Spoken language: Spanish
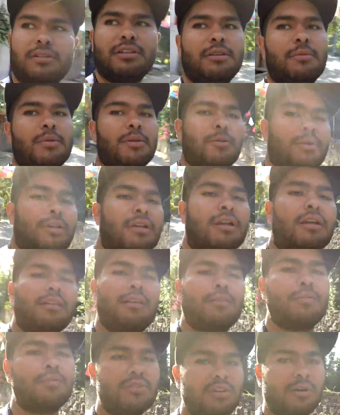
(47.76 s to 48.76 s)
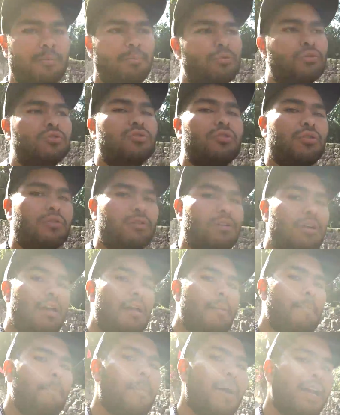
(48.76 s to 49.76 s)
y me voy a ir a dar un chapuzón
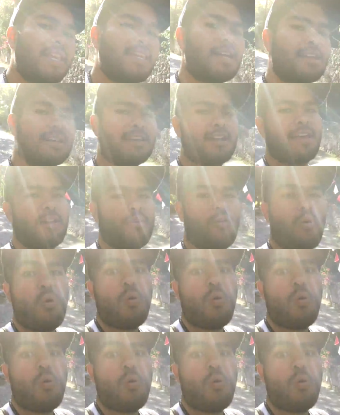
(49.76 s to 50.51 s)
mañanero.